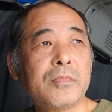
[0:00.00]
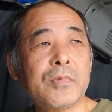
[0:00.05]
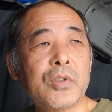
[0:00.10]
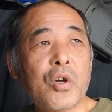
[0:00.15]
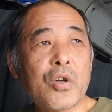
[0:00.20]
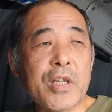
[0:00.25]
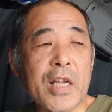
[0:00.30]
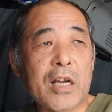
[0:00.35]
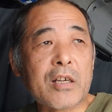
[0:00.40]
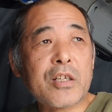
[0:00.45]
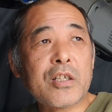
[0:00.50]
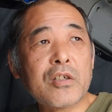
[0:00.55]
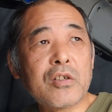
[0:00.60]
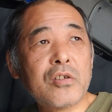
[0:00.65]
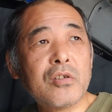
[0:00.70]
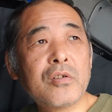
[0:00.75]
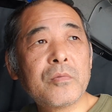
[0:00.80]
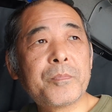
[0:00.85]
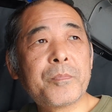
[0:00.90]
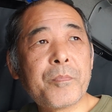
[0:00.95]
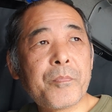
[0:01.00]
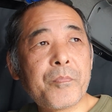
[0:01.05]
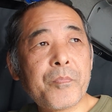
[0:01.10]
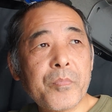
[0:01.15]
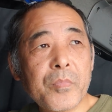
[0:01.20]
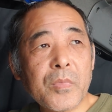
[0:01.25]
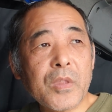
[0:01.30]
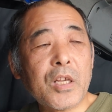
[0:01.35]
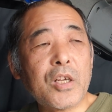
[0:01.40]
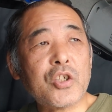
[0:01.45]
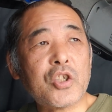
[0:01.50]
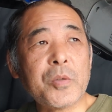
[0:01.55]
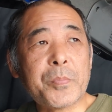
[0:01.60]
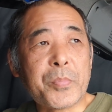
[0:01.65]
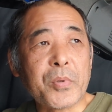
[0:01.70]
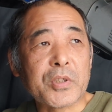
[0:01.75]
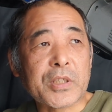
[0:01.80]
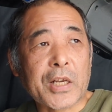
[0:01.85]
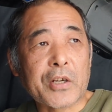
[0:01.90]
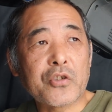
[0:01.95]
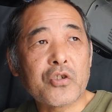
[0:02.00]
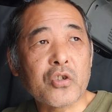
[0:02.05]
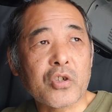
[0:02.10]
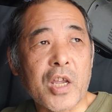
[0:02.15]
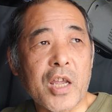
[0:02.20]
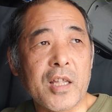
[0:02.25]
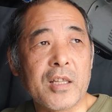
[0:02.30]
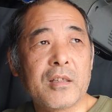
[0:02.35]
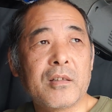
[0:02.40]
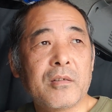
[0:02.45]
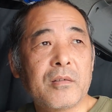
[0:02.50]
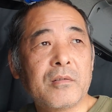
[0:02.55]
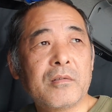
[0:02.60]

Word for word: おい、焼肉じゅっぽん頼んじゃけ。